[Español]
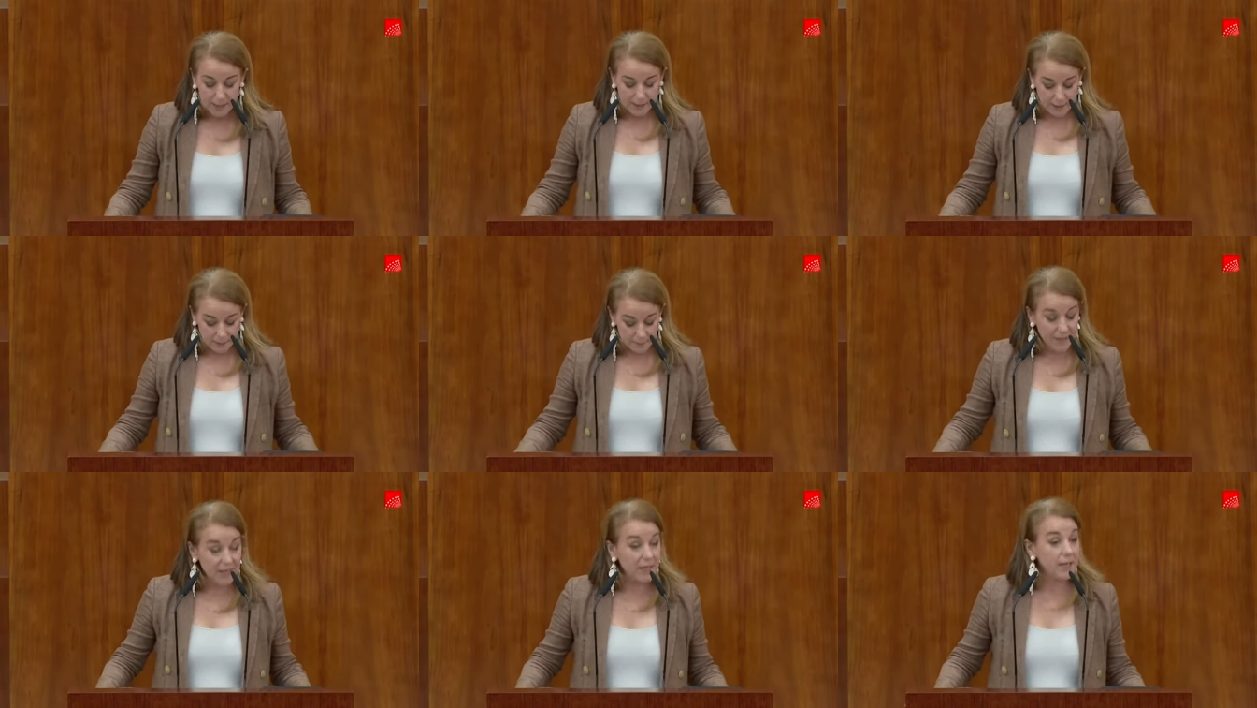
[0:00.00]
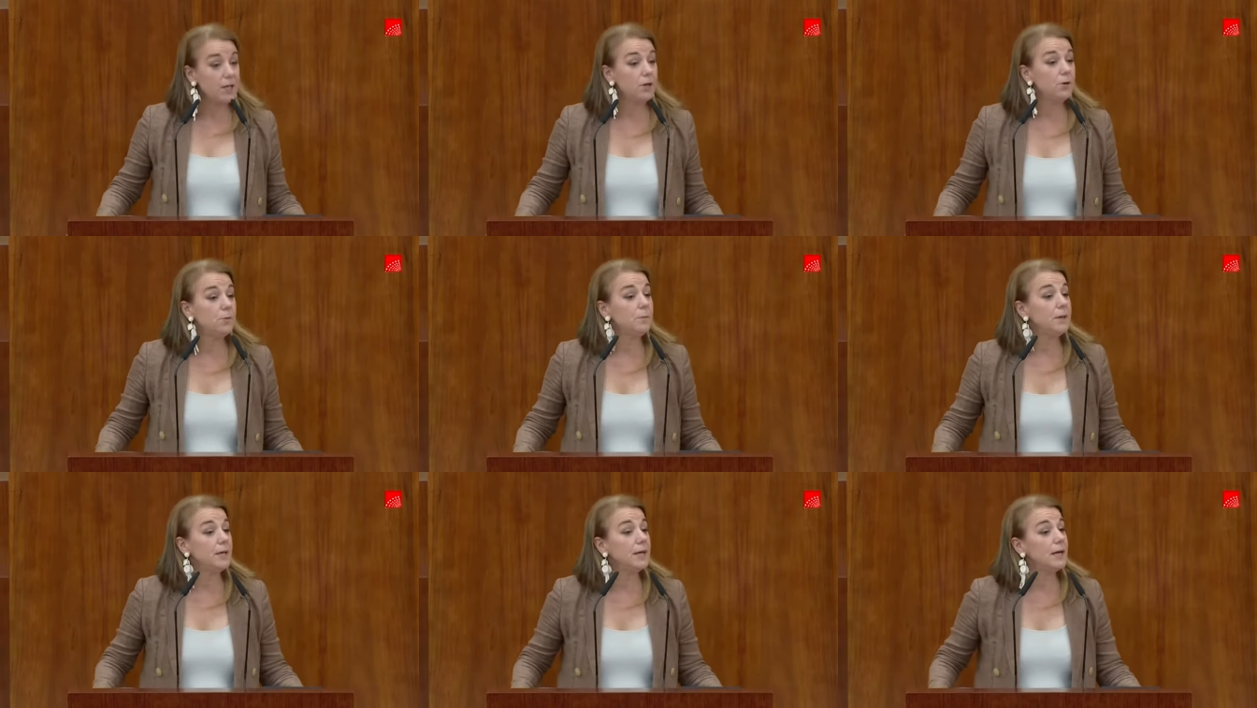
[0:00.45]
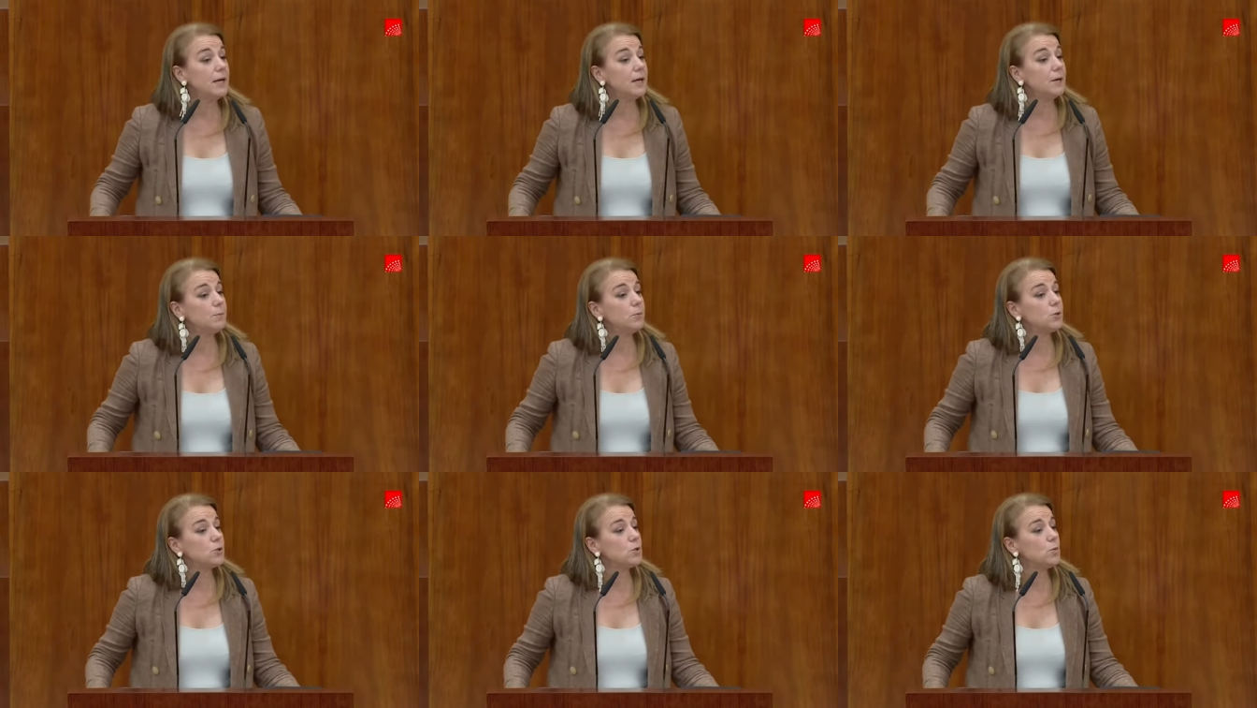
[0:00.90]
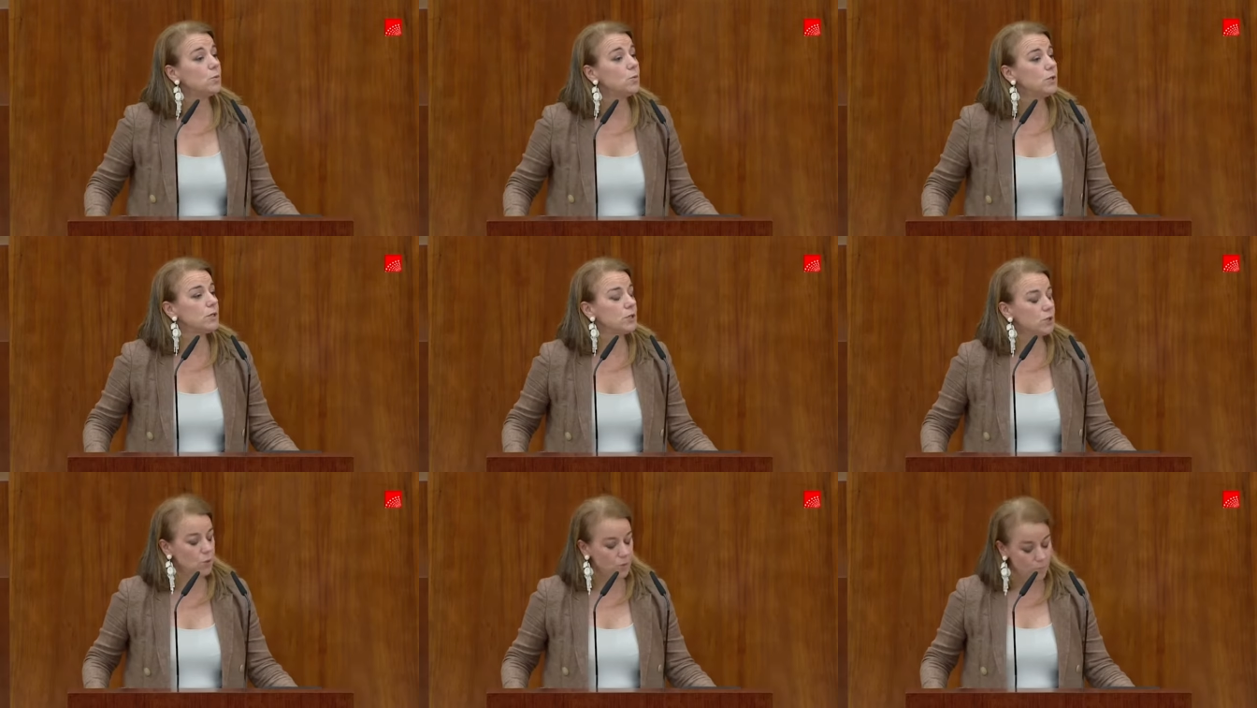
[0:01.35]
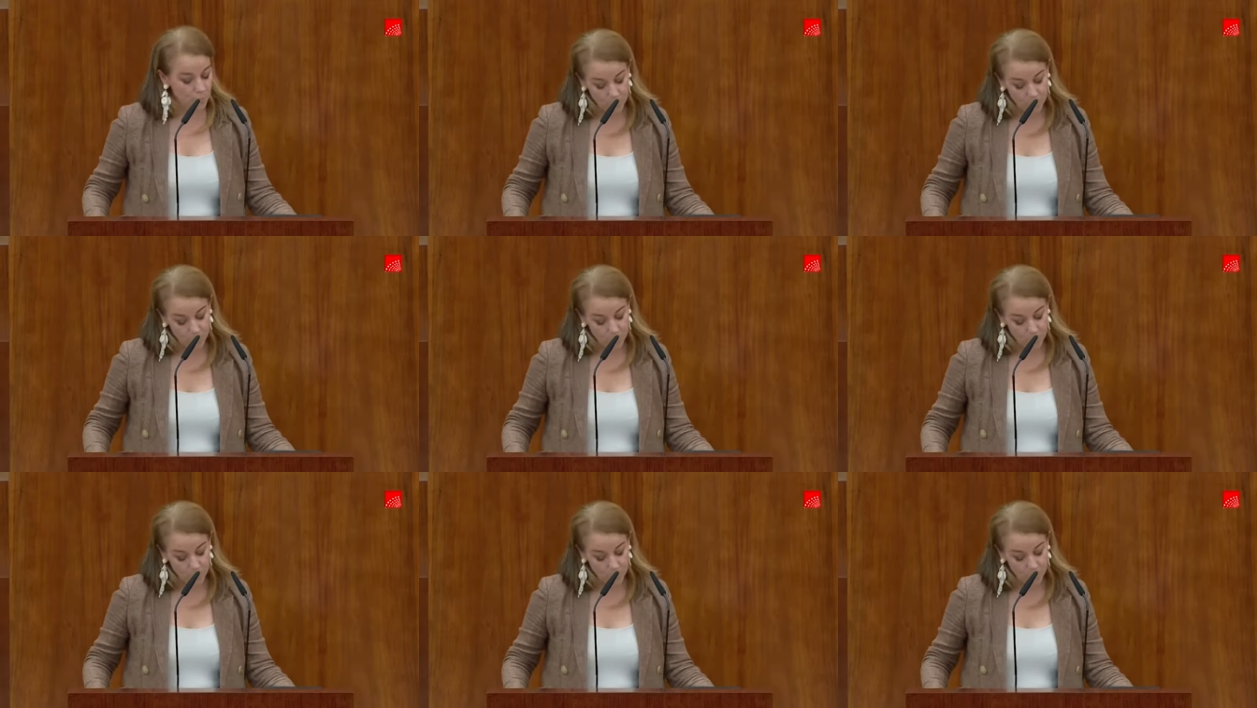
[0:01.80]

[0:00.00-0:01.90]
También quiero enviar, por supuesto,